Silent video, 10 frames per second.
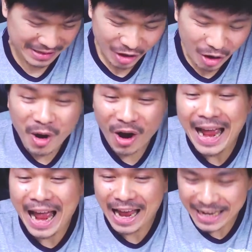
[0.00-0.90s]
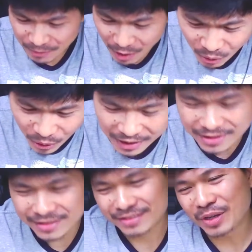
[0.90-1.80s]
ต้องมองหาไหนว่าหุ่น
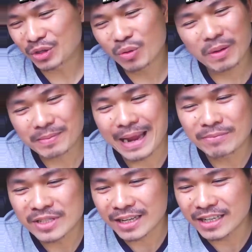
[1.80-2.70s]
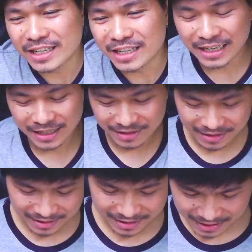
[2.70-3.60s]
บางตัวแบบทำซะกลืนเลย
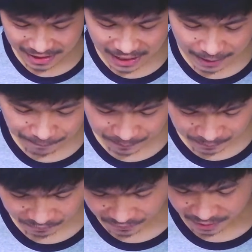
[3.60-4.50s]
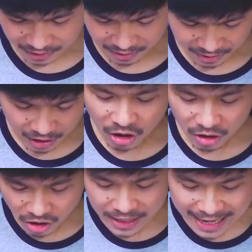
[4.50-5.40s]
นะครับแต่
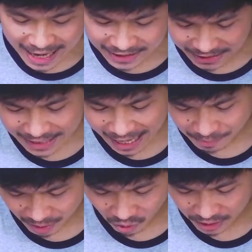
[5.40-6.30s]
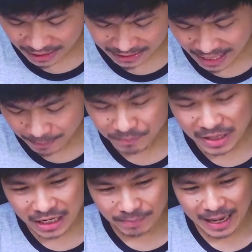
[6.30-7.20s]
ก็นานาจิตตังบางคนอาจจะแฮป
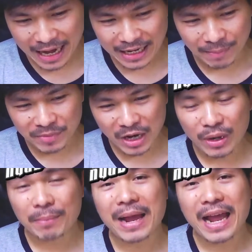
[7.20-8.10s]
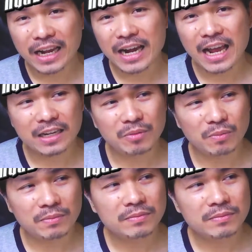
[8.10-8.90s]
ปี้กับการทำเดลม่าก็ได้แต่ผม